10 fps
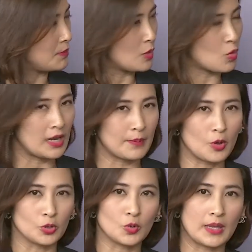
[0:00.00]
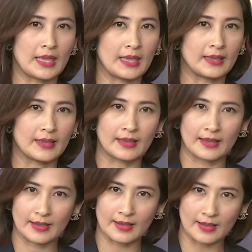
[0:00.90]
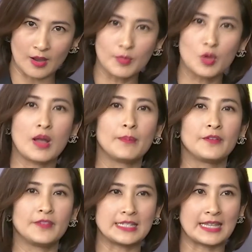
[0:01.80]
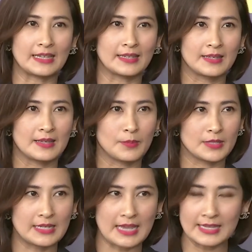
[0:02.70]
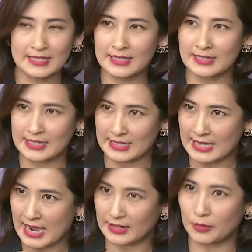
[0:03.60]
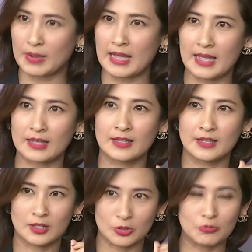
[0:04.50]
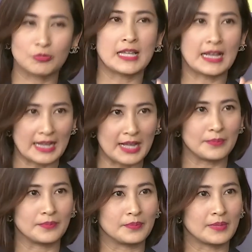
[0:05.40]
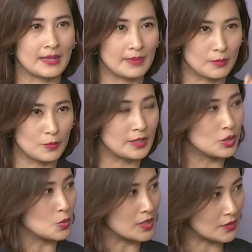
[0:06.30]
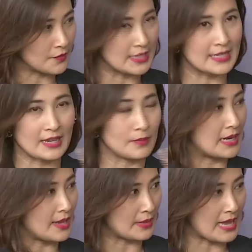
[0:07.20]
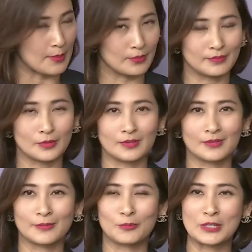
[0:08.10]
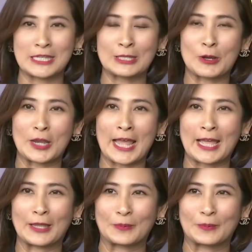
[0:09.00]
มี wallet เป็นของตัวเองเขามีความเป็นฟินเทคเพราะฉะนั้นให้เชื่อดิฉันอย่างหนึ่งว่าทุกอุตสาหกรรมกำลัง moving towards fintech มีอะไรไปทำบูธนี้ต่อได้